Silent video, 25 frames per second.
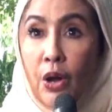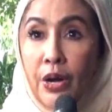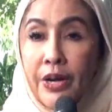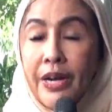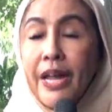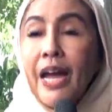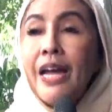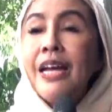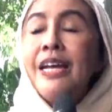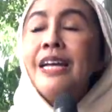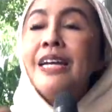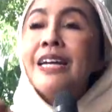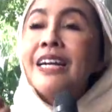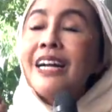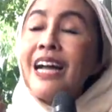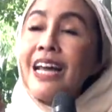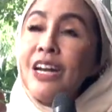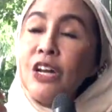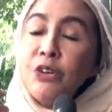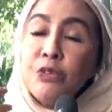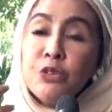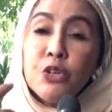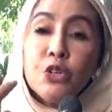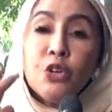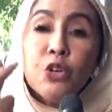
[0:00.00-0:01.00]
nah
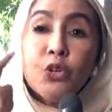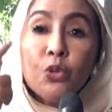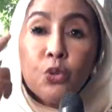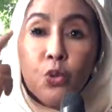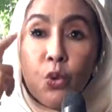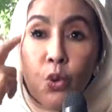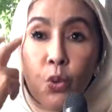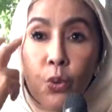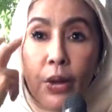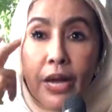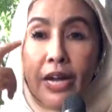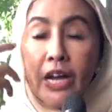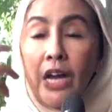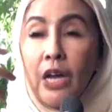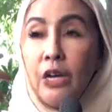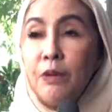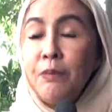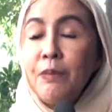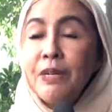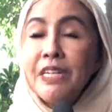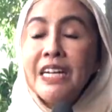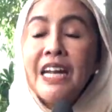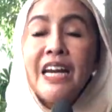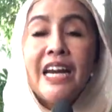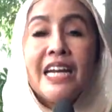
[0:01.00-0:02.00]
kalau menurut gue
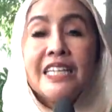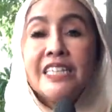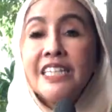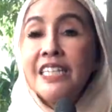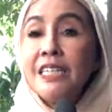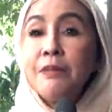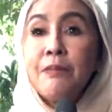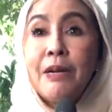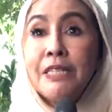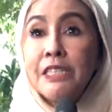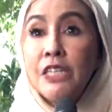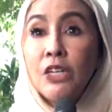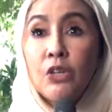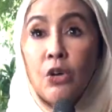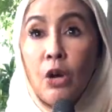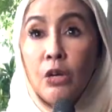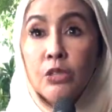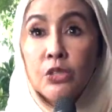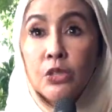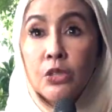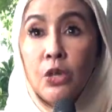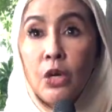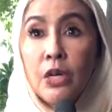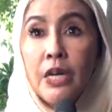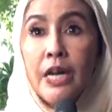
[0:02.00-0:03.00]
kalau gelas ini masih
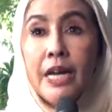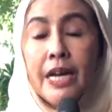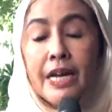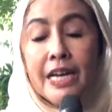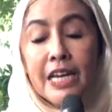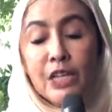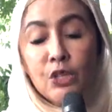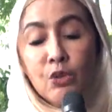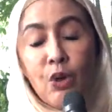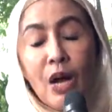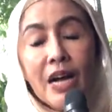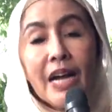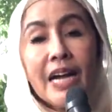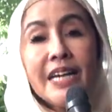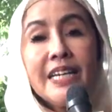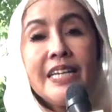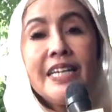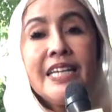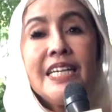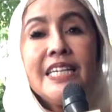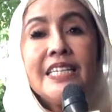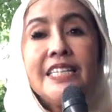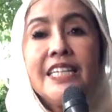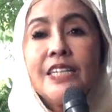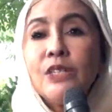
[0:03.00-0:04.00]
kosong itu akan
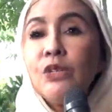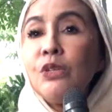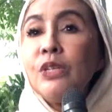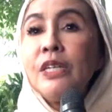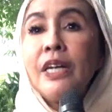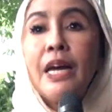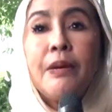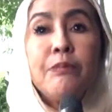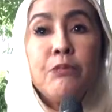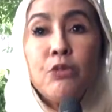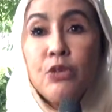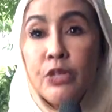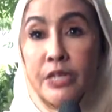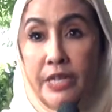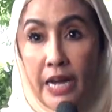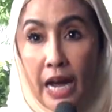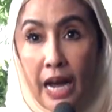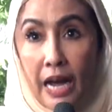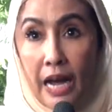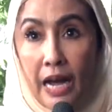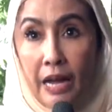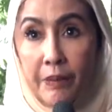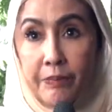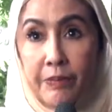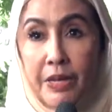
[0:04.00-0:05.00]
diisi itu dengan
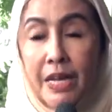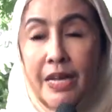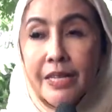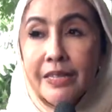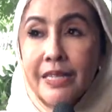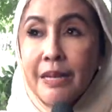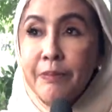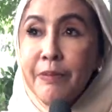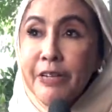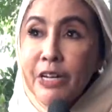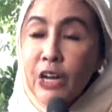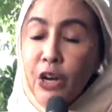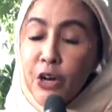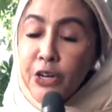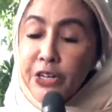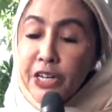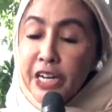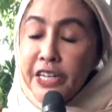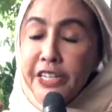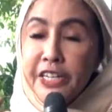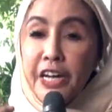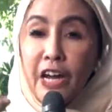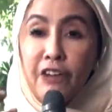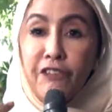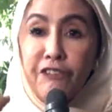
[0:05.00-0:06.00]
mudah tapi kalau
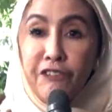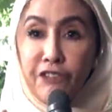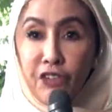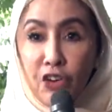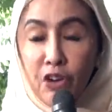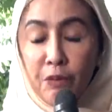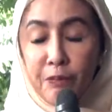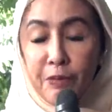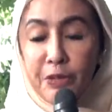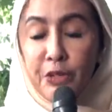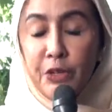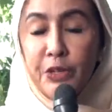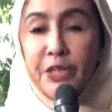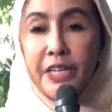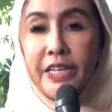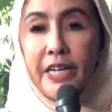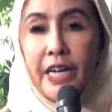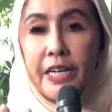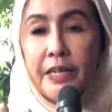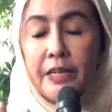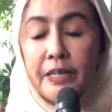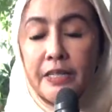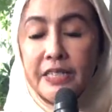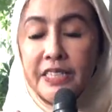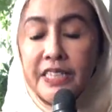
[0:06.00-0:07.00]
dia, dia full penuh
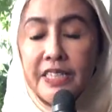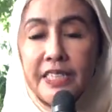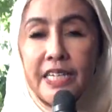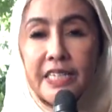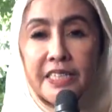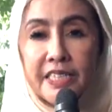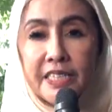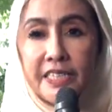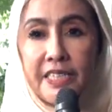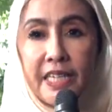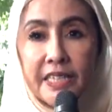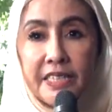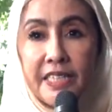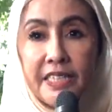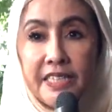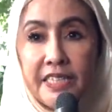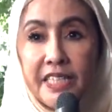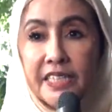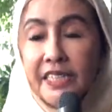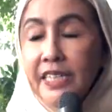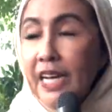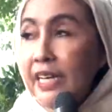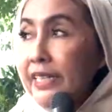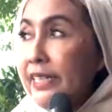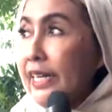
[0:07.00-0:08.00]
dengan jejak-jejak
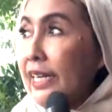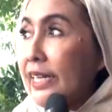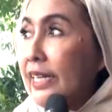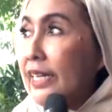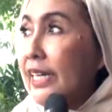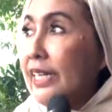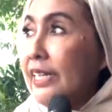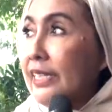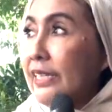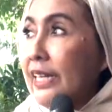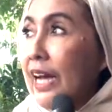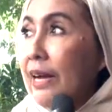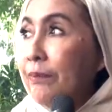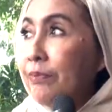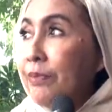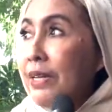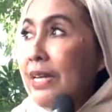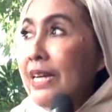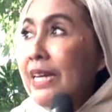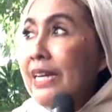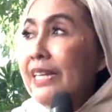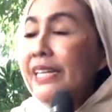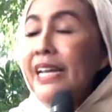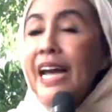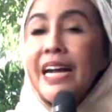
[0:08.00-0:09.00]
digital yang hitam
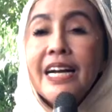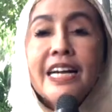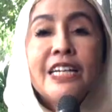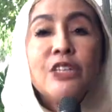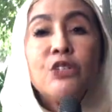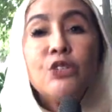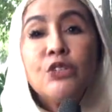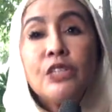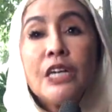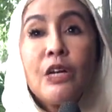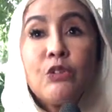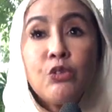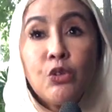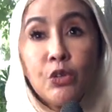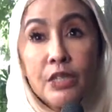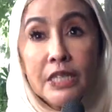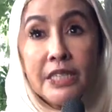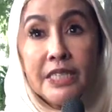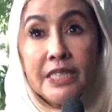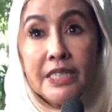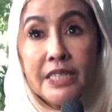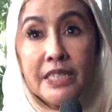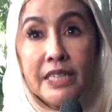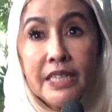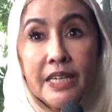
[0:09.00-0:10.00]
dia akan susah untuk
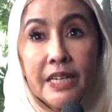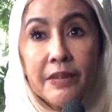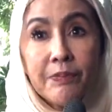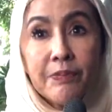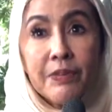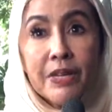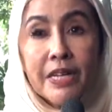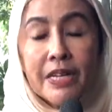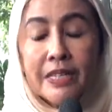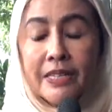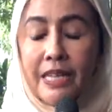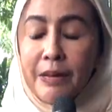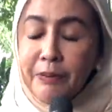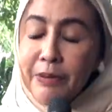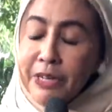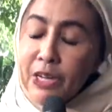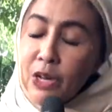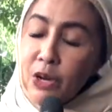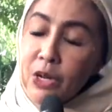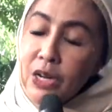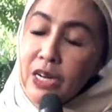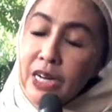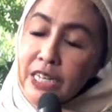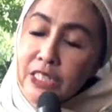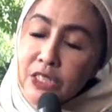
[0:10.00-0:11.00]
diisi tapi
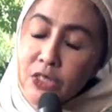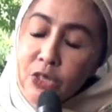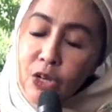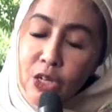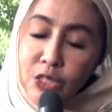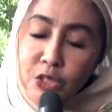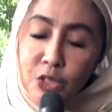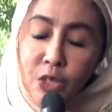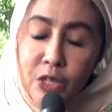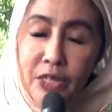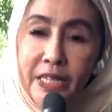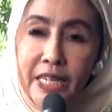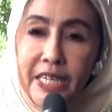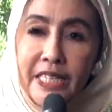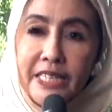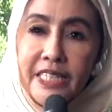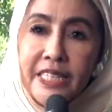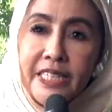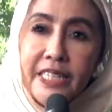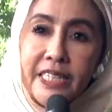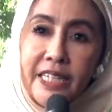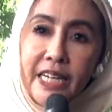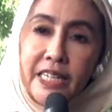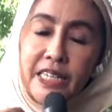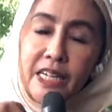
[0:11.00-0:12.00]
kalau gelas kosong
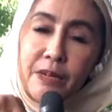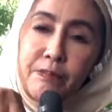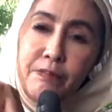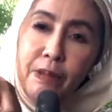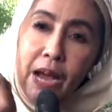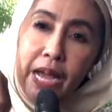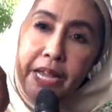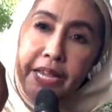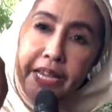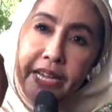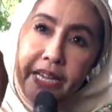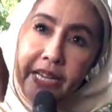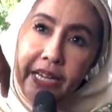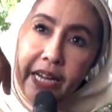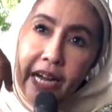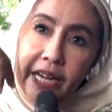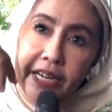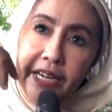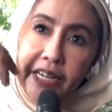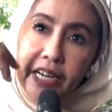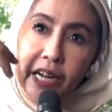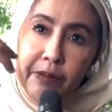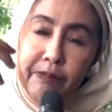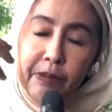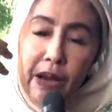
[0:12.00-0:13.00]
diisi dengan kebaikan
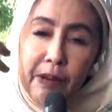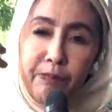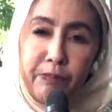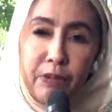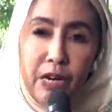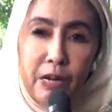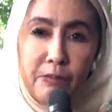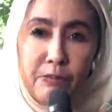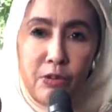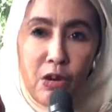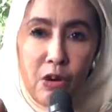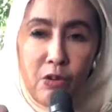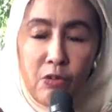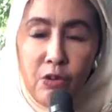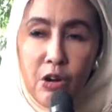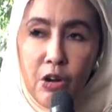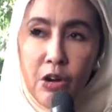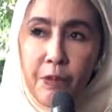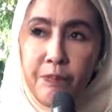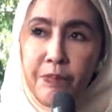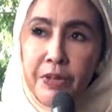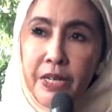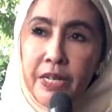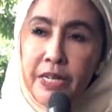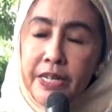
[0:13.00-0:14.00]
dengan Pak
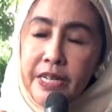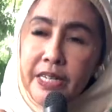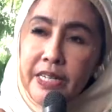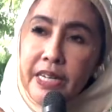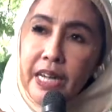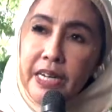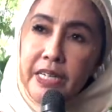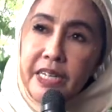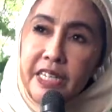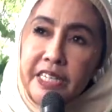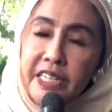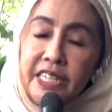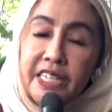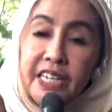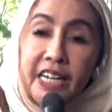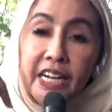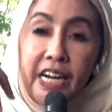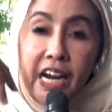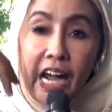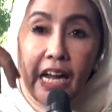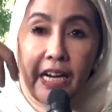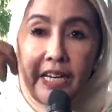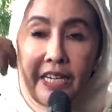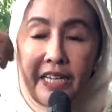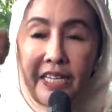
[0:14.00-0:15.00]
Prabowo dengan
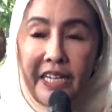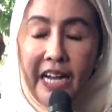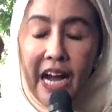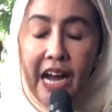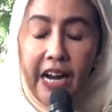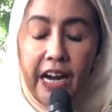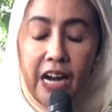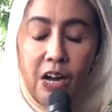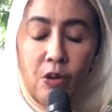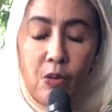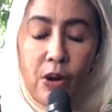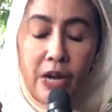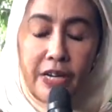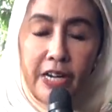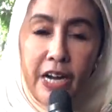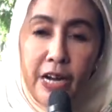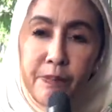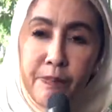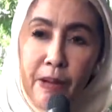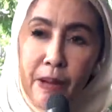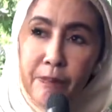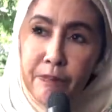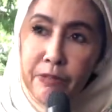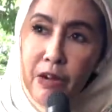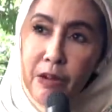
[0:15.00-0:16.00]
kenegara
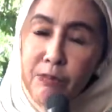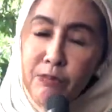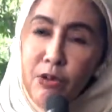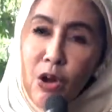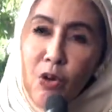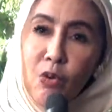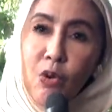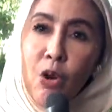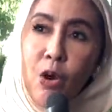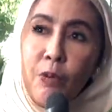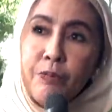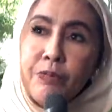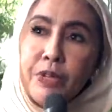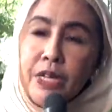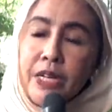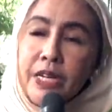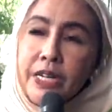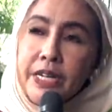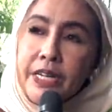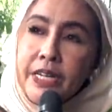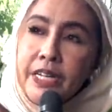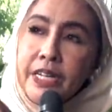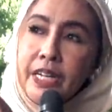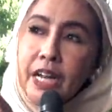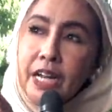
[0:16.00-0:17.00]
negarawanan Pak Prabowo
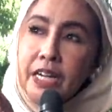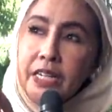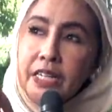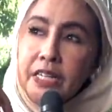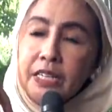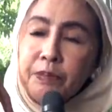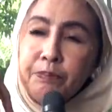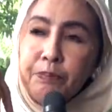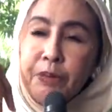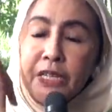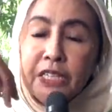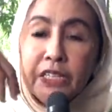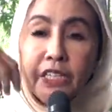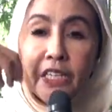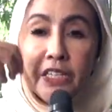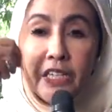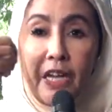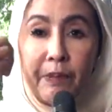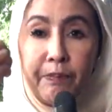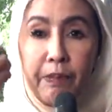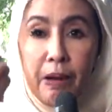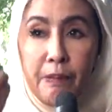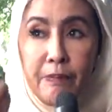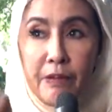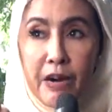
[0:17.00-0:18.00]
dengan
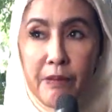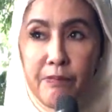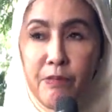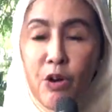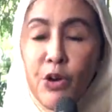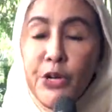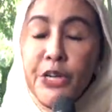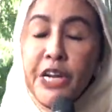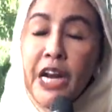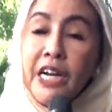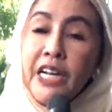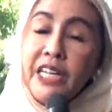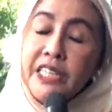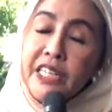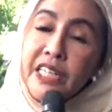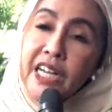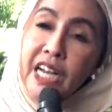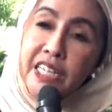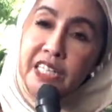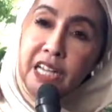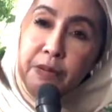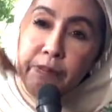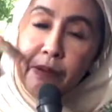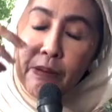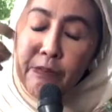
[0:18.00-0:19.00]
kepinternya Pak Prabowo dengan
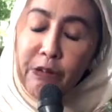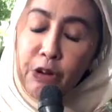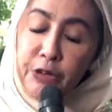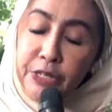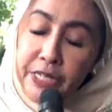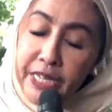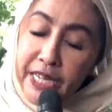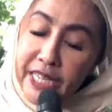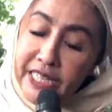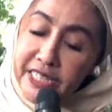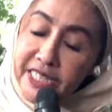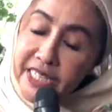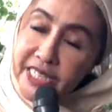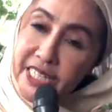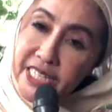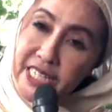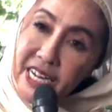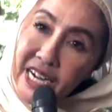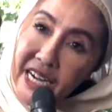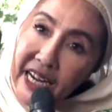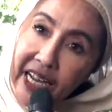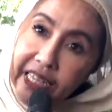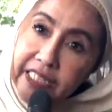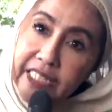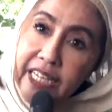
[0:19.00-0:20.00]
ketegasnya Pak Prabowo diisi di
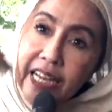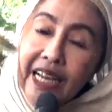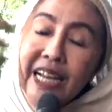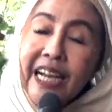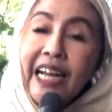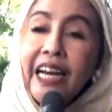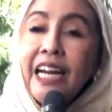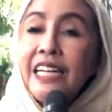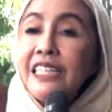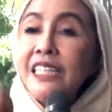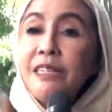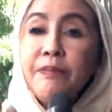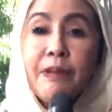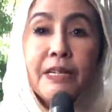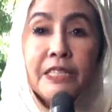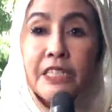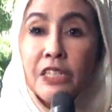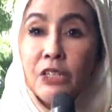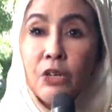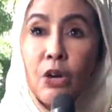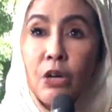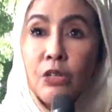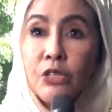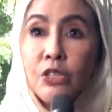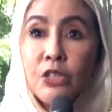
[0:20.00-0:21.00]
gelas gelas ini
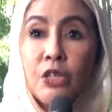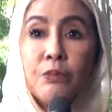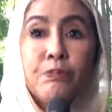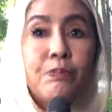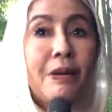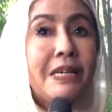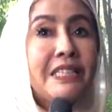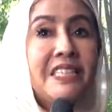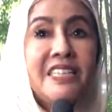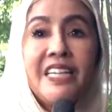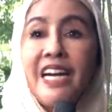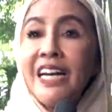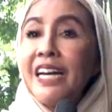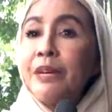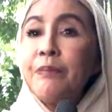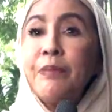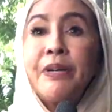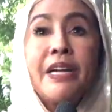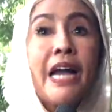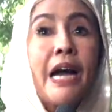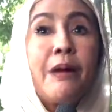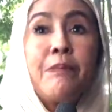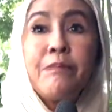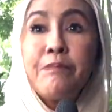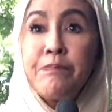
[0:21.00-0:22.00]
masih kosong pasti akan
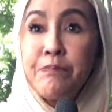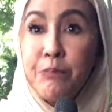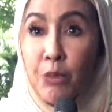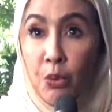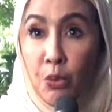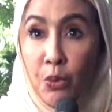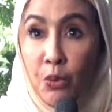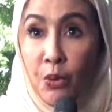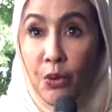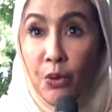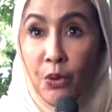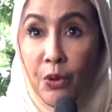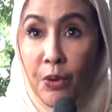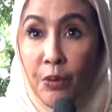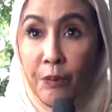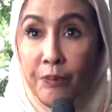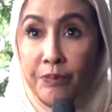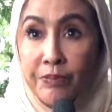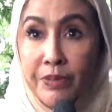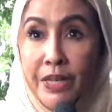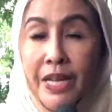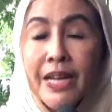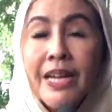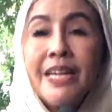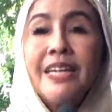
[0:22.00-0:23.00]
menampung
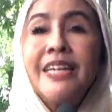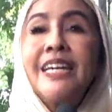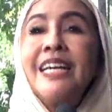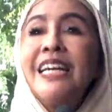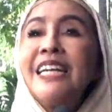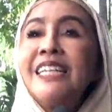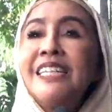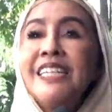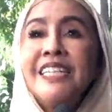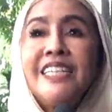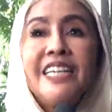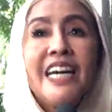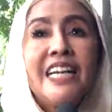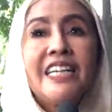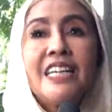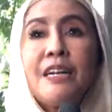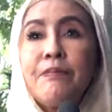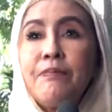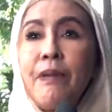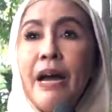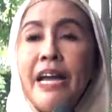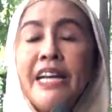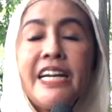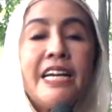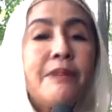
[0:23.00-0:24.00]
diisi dengan
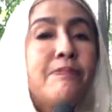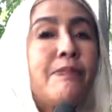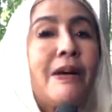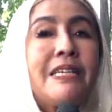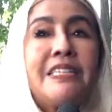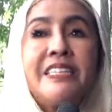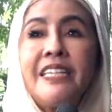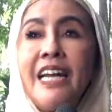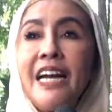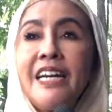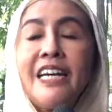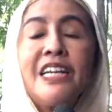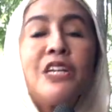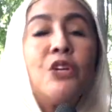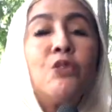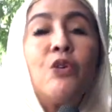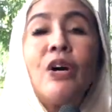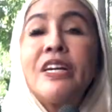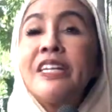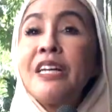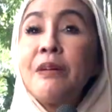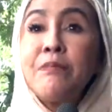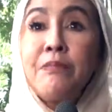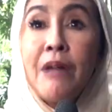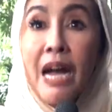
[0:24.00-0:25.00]
kebaikan pasti akan
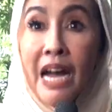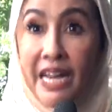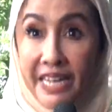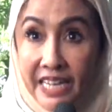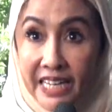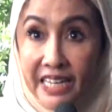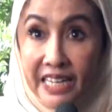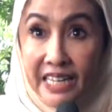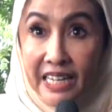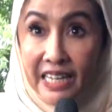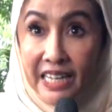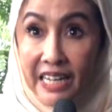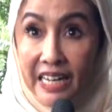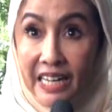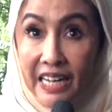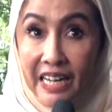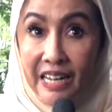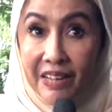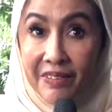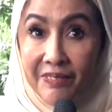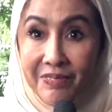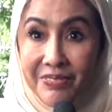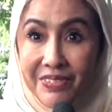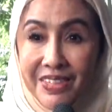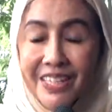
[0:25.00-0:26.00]
keluarnya baik
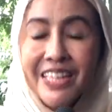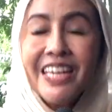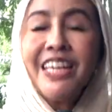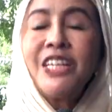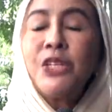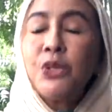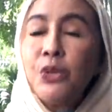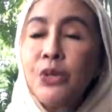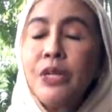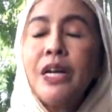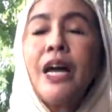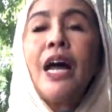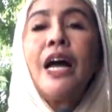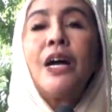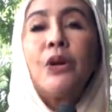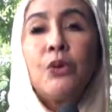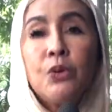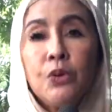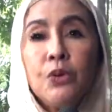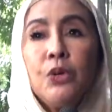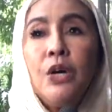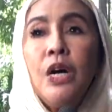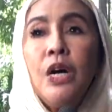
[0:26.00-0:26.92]
itu yang aku